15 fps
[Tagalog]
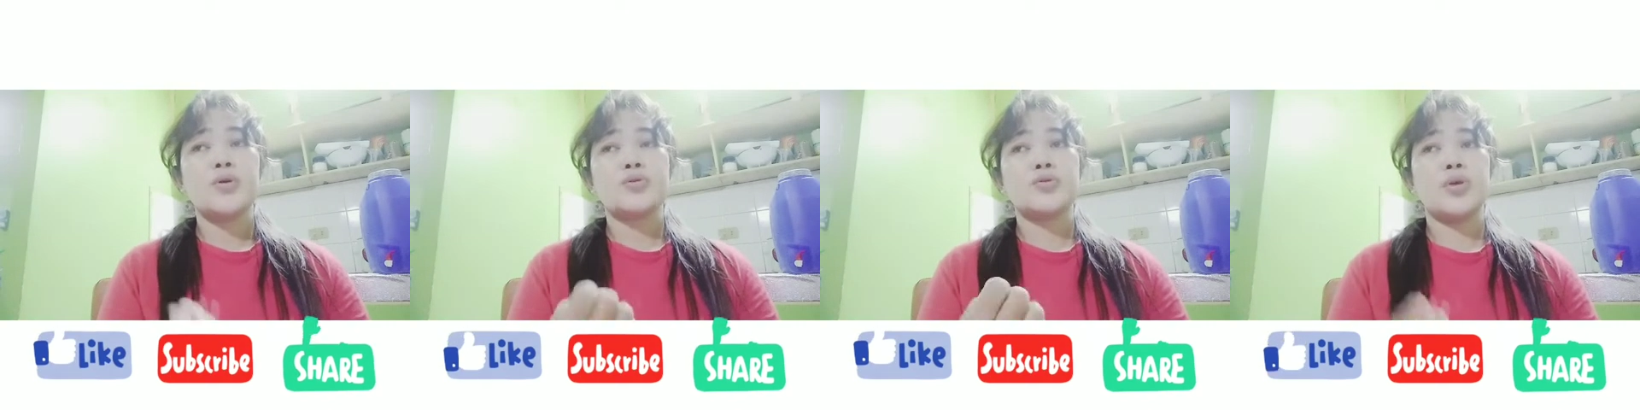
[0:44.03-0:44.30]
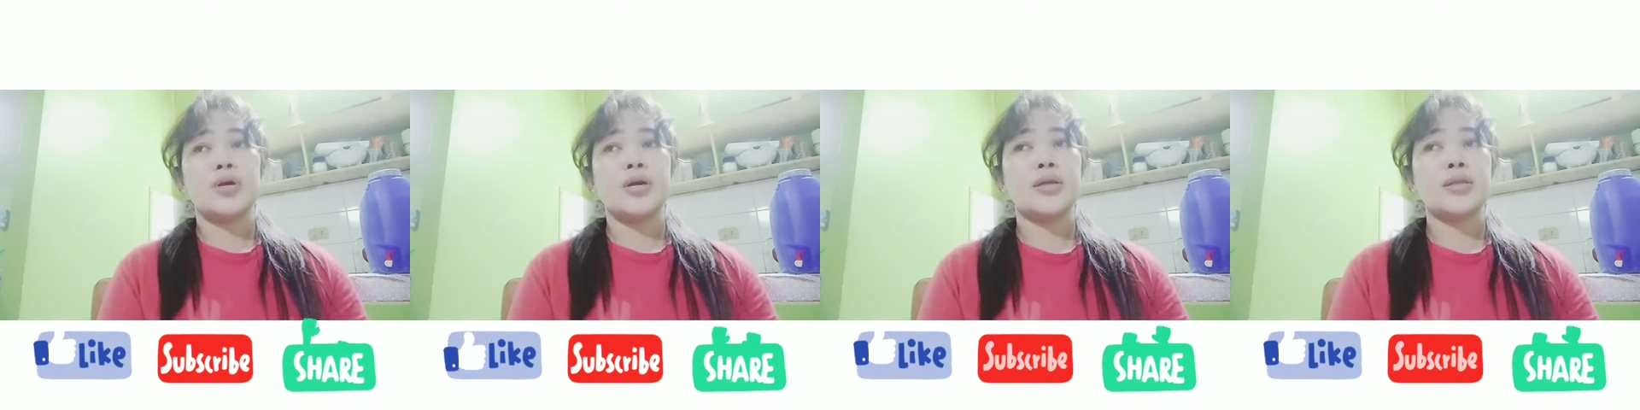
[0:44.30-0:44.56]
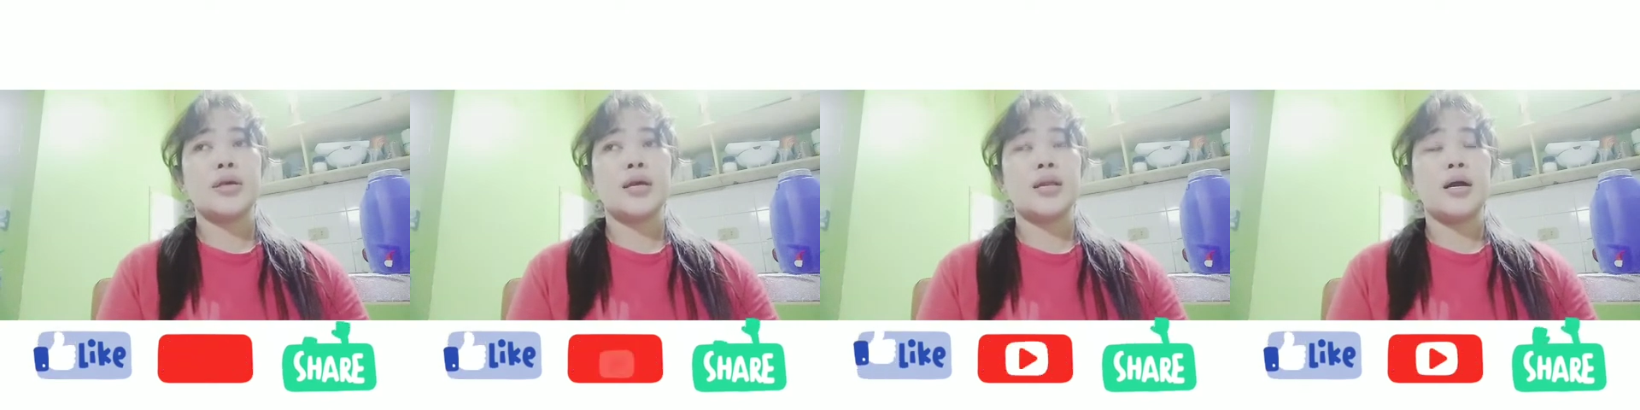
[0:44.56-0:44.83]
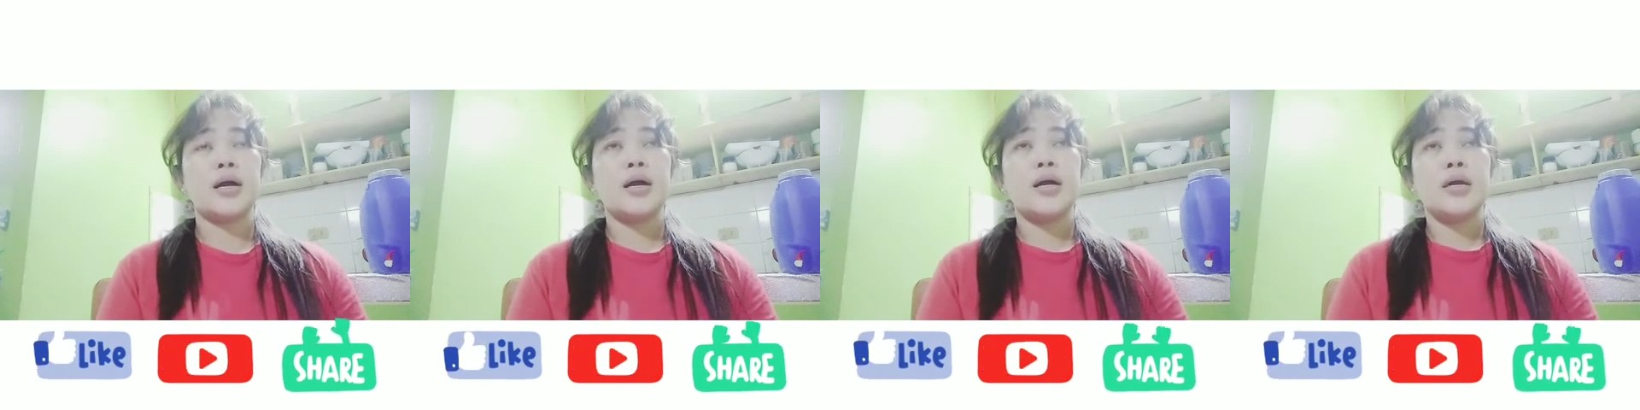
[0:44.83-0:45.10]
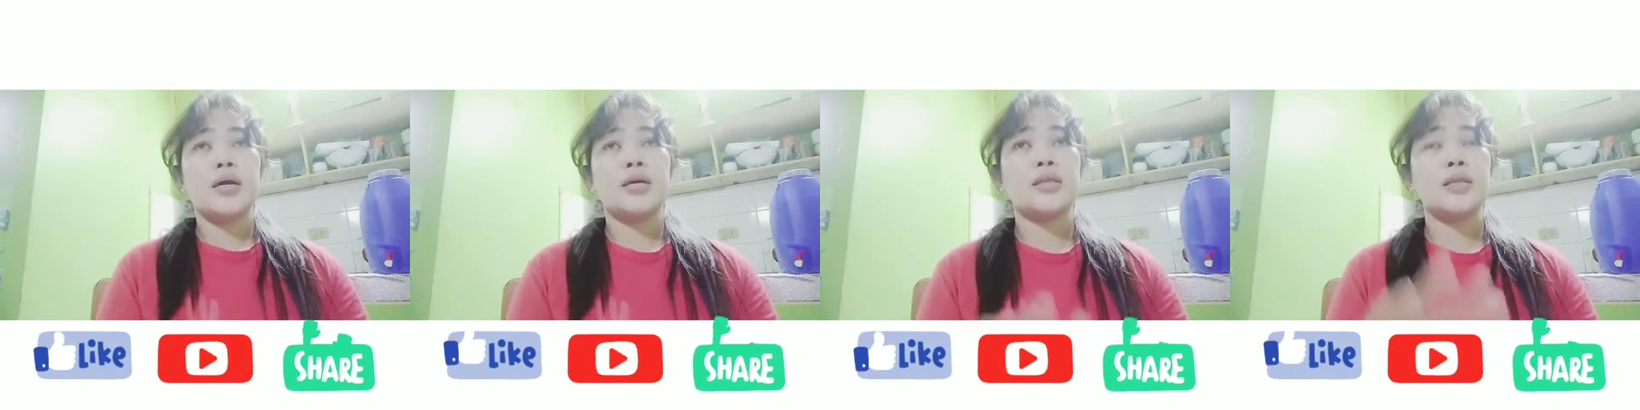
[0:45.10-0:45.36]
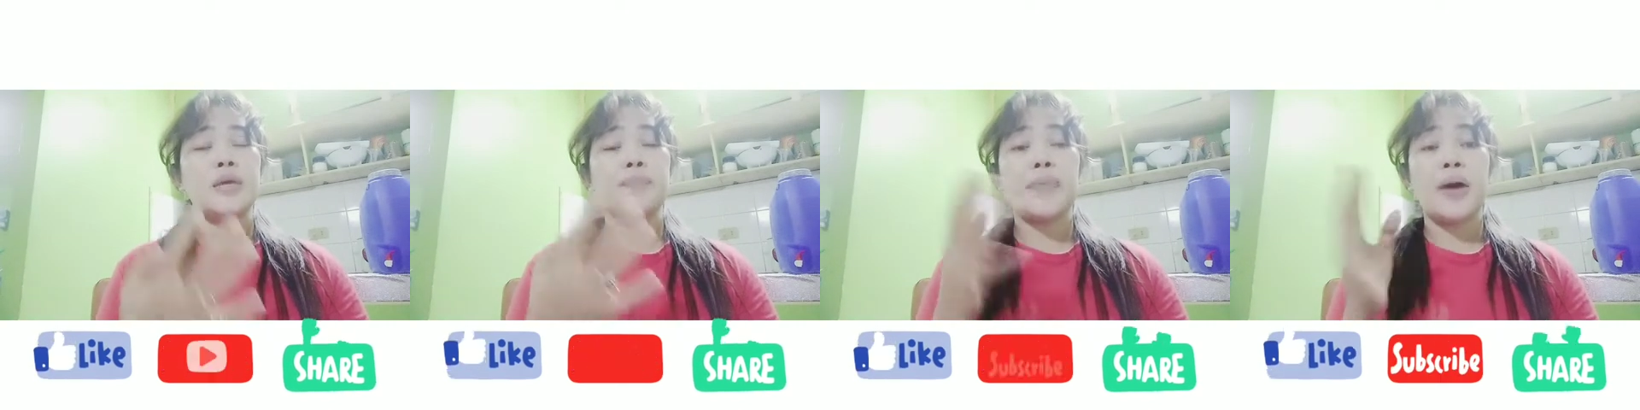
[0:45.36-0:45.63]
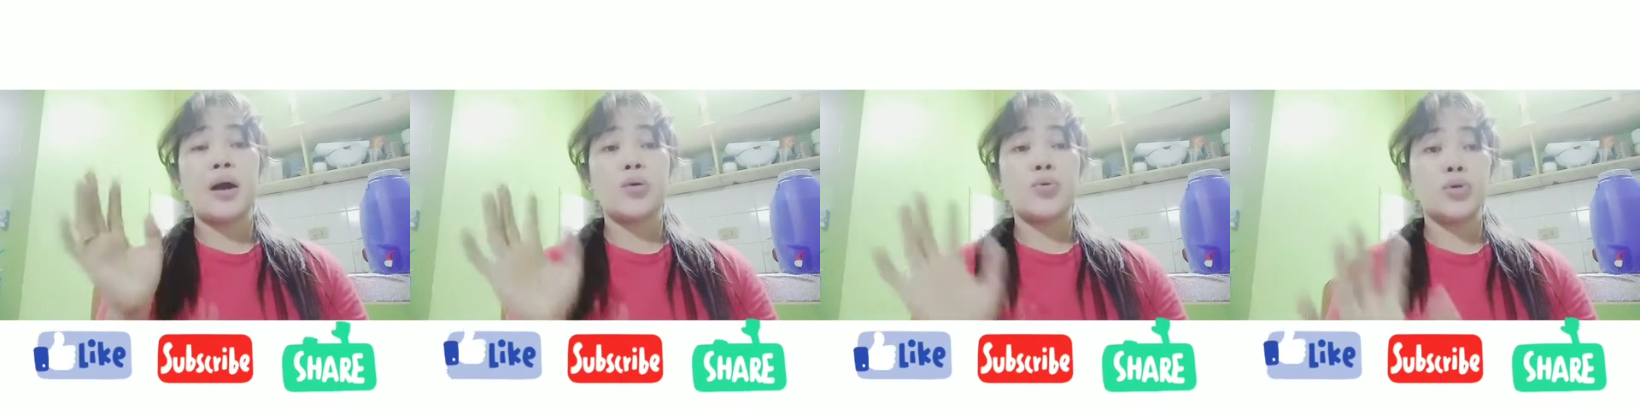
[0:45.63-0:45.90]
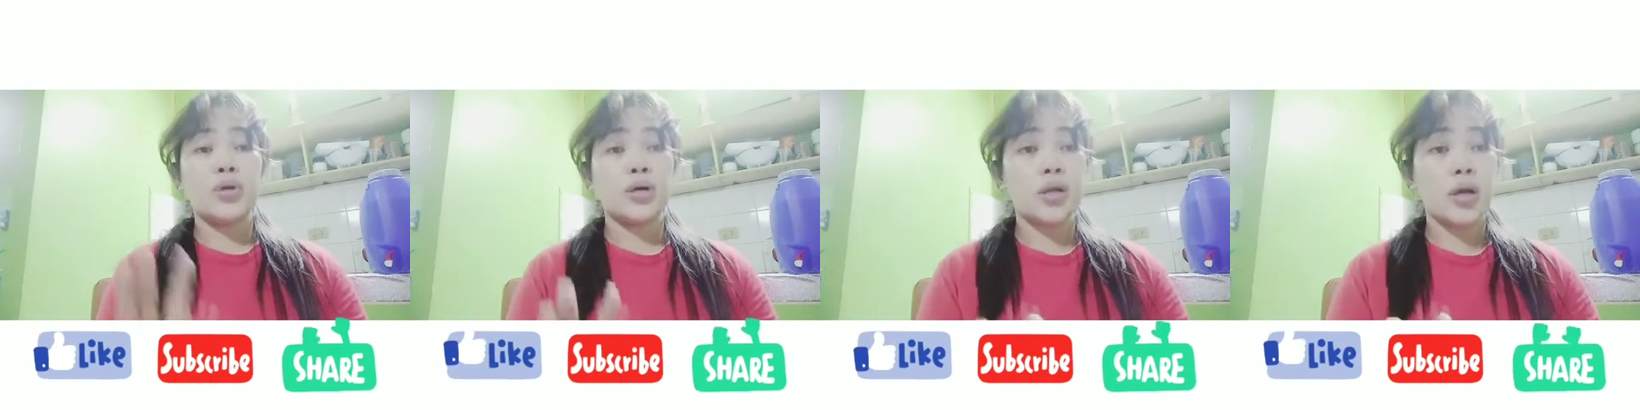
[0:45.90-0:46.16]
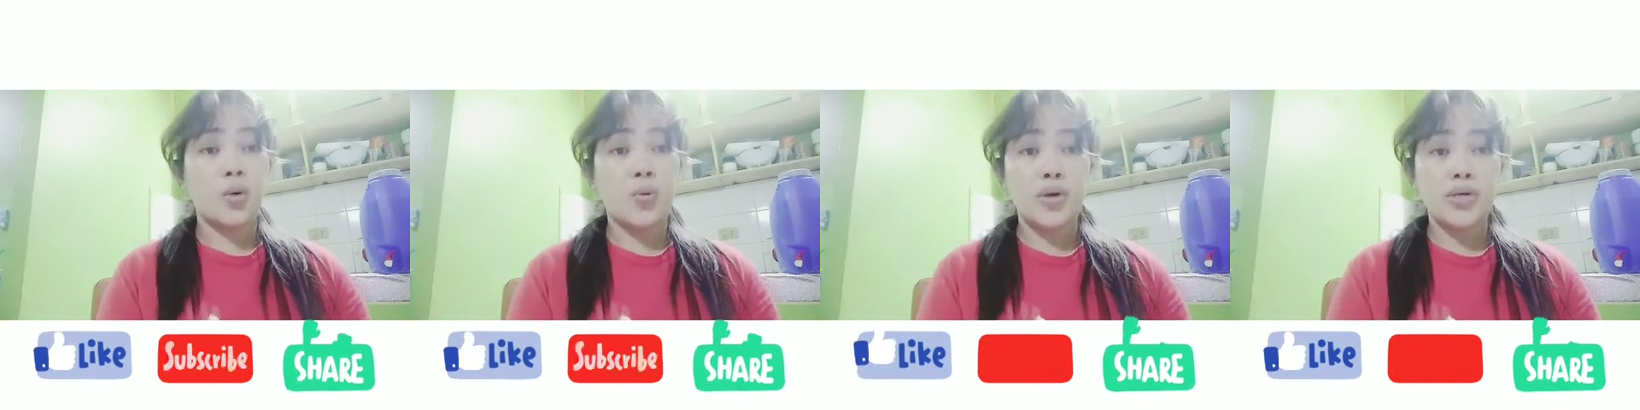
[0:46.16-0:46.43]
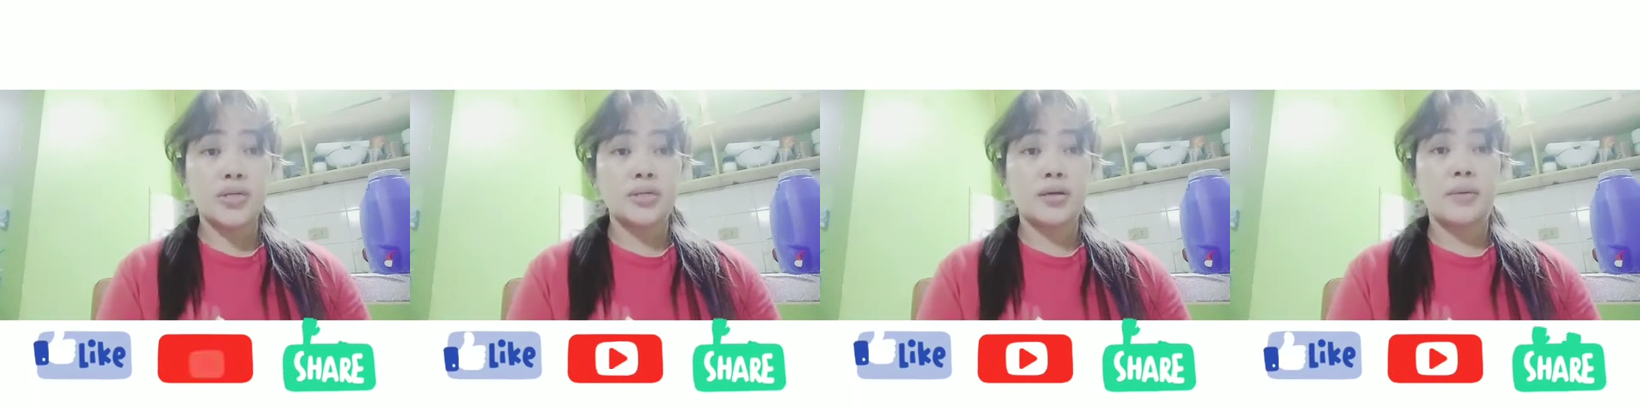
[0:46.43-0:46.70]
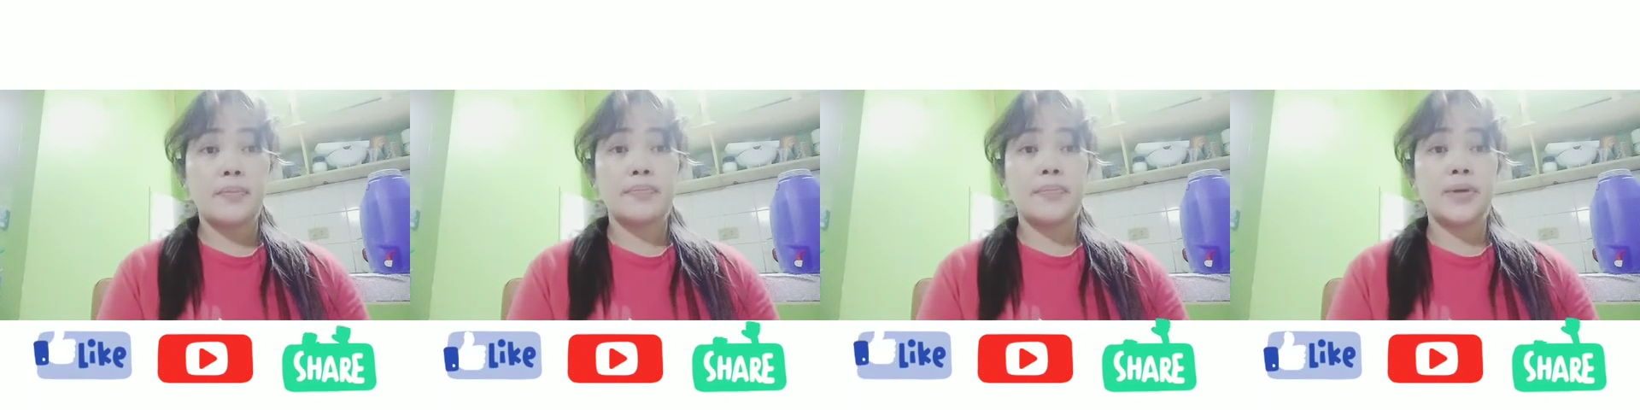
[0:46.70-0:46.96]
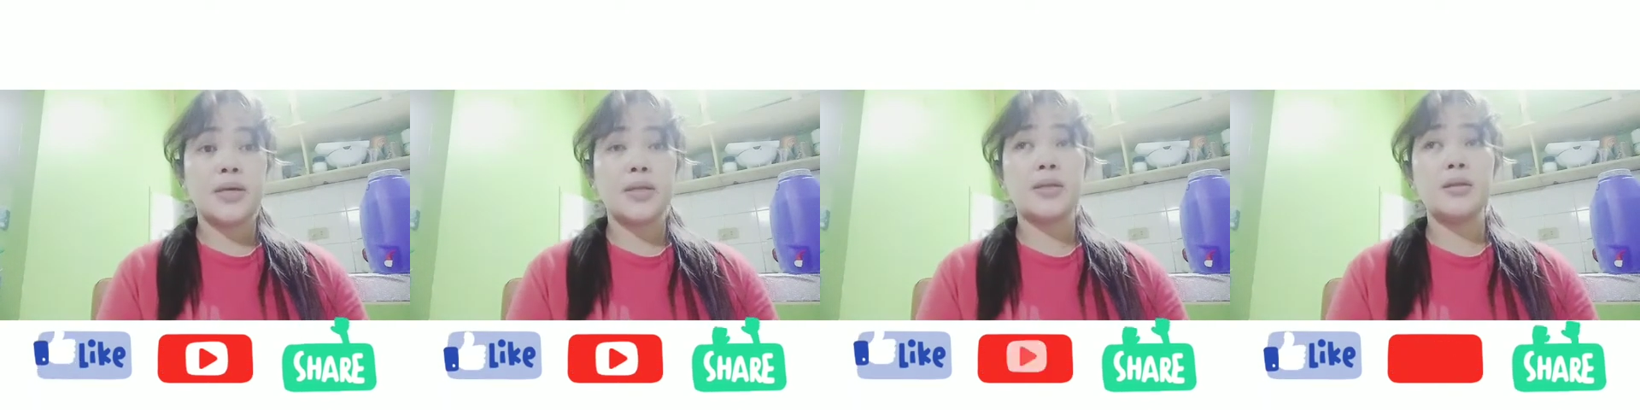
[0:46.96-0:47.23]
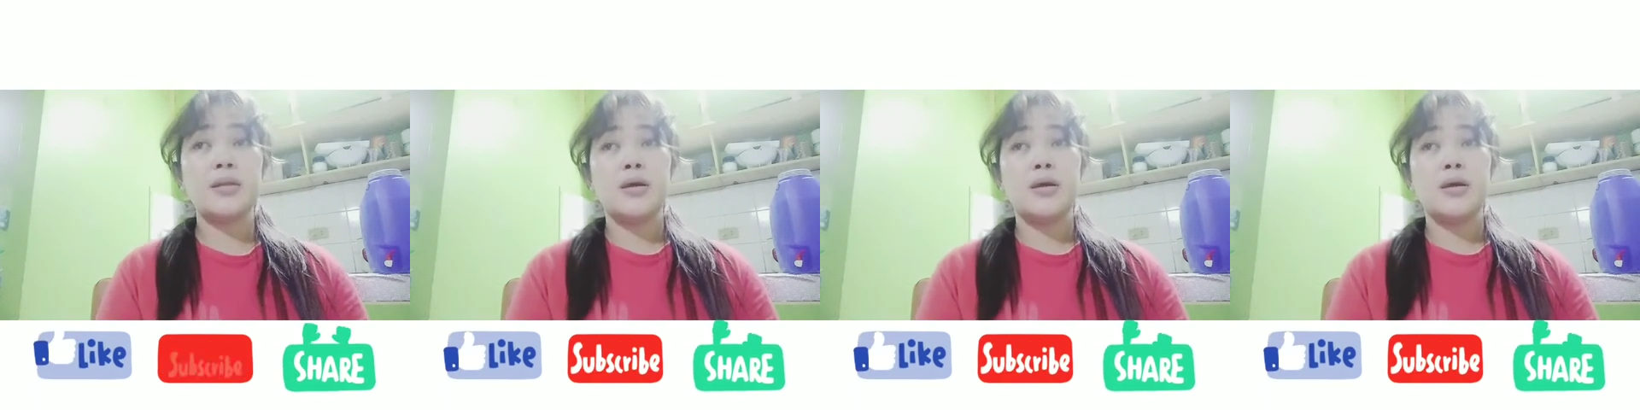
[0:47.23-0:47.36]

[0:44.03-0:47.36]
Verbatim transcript: So, ayan, kailangan, hindi pa ako nag-request ng pin.